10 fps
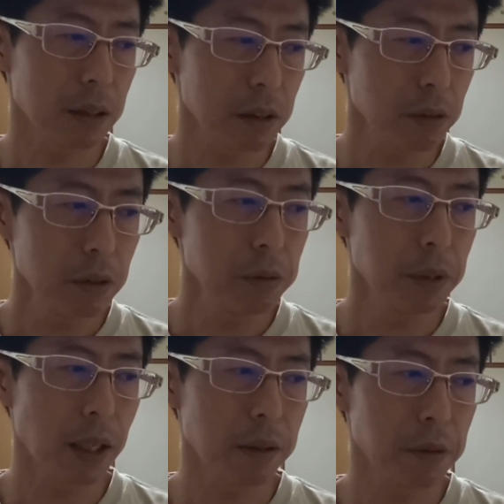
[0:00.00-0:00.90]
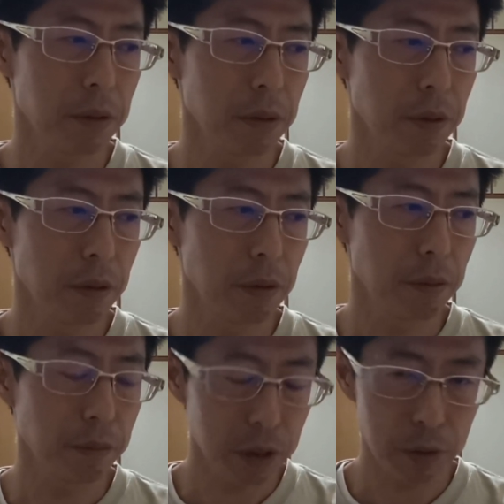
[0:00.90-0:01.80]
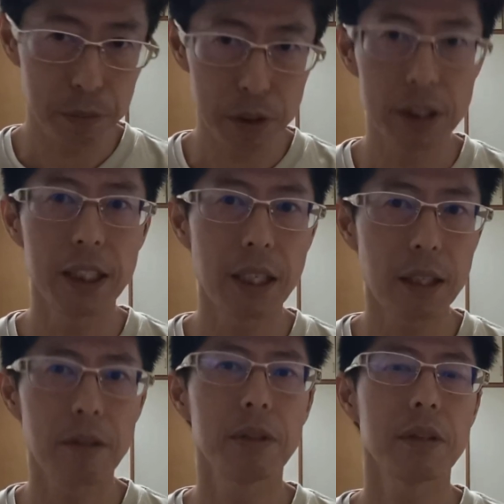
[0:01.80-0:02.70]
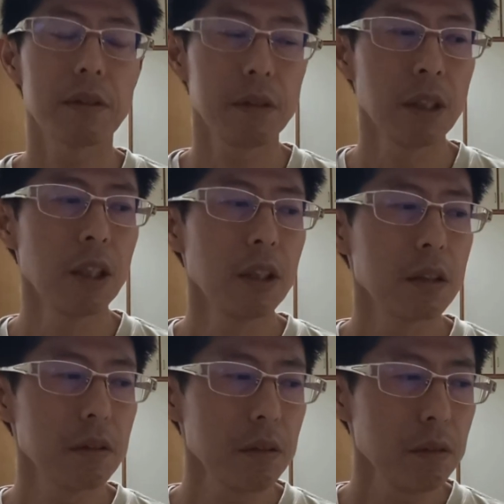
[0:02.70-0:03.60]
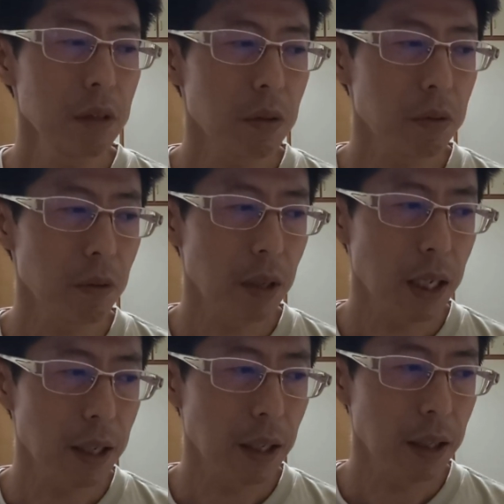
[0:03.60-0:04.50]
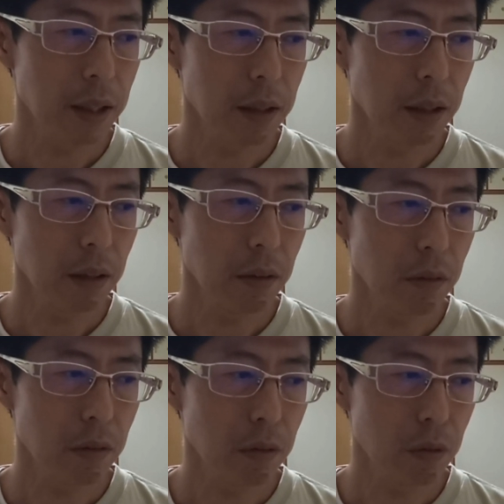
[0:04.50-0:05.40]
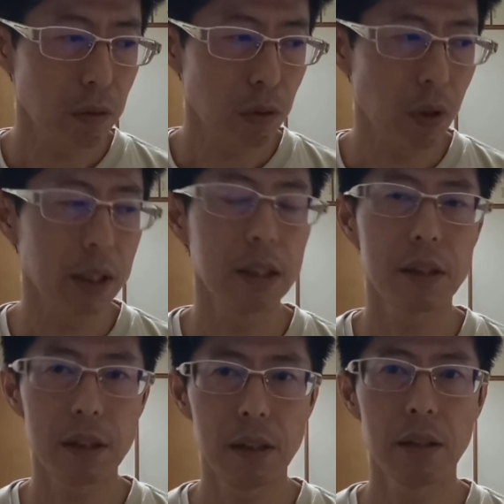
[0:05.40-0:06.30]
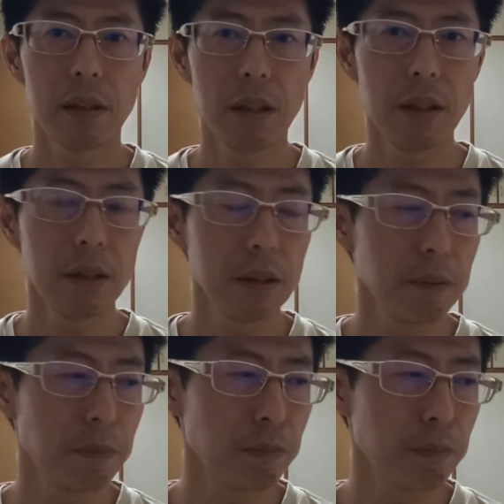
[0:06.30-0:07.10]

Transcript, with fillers: そういうふうなあのその物理的な法則そういうふうなことを考えたりとかですねで